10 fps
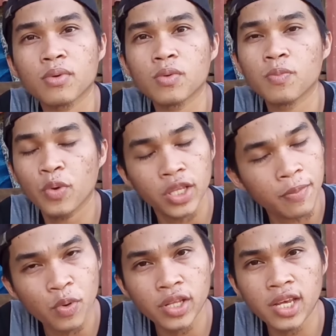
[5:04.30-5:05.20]
mo, pwede
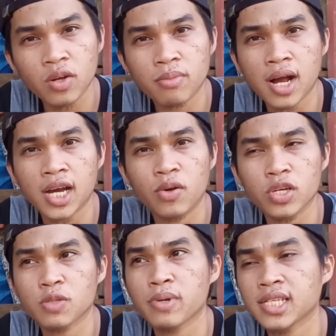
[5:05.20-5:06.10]
pwede yun mga
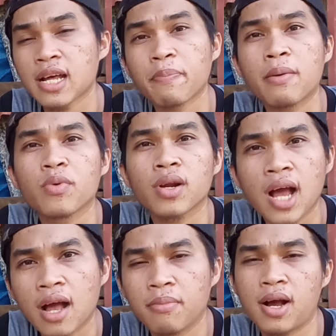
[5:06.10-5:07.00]
kanukis. Basta
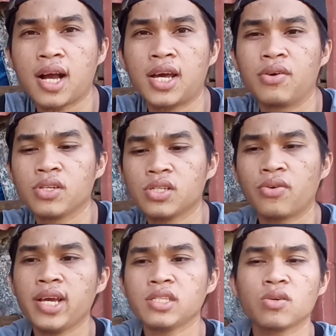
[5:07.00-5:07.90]
pamurga mga kanukis, no?
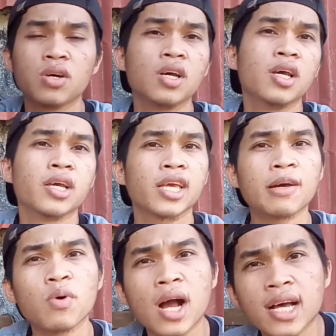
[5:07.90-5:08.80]
Right? So,
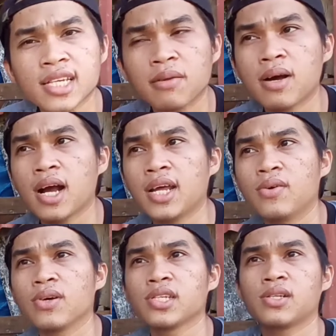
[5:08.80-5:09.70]
kinabukasan mga
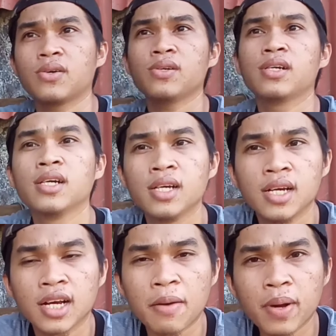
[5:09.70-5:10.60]
kanukis, no?
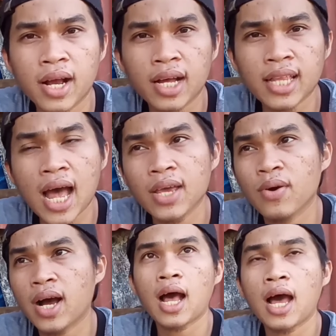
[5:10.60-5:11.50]
Kapag ka tayo
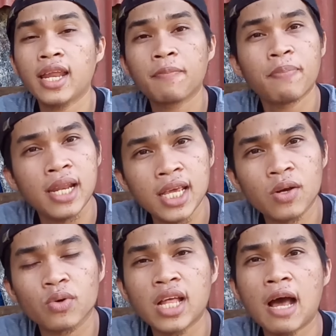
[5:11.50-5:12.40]
uh,
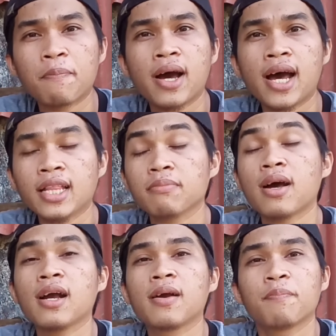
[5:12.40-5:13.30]
nagpaligo, dapat
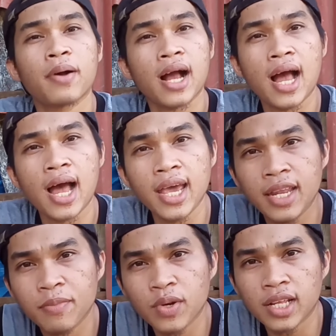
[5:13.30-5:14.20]

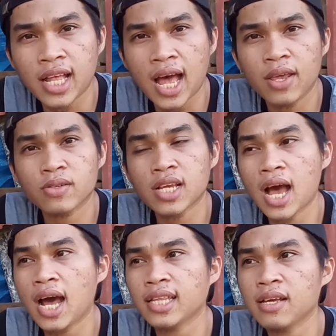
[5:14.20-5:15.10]
magpakain muna tayo
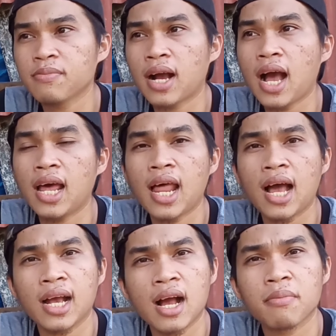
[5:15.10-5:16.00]
sa ating mga
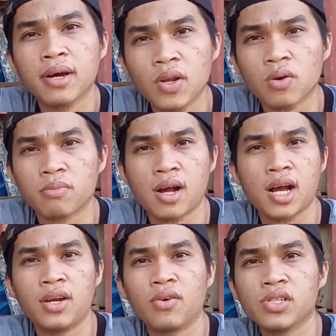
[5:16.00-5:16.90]
alagang manok,
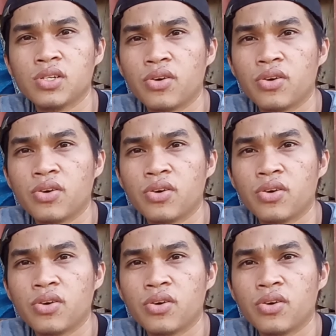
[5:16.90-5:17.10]
mga kanukis,